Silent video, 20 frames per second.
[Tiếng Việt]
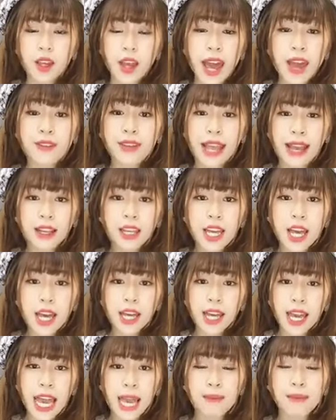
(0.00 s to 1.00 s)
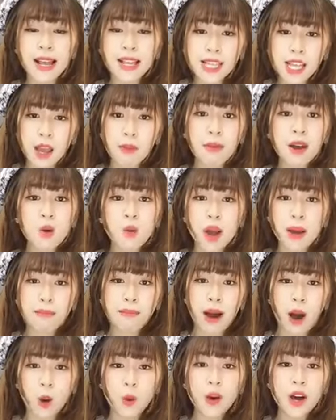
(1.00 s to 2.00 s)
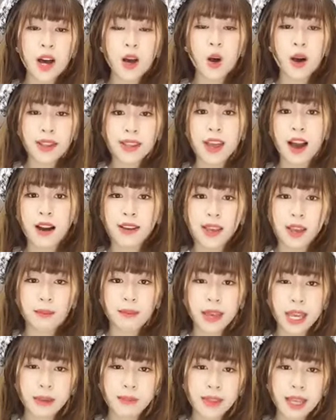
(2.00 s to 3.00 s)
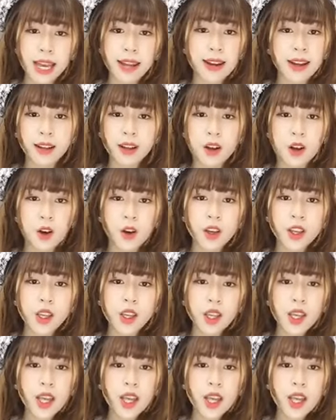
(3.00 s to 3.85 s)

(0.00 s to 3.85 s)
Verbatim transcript: Áo trắng gì Em la size mới qua mẫu thôi Ngồi chờ dùm em nha đừng hối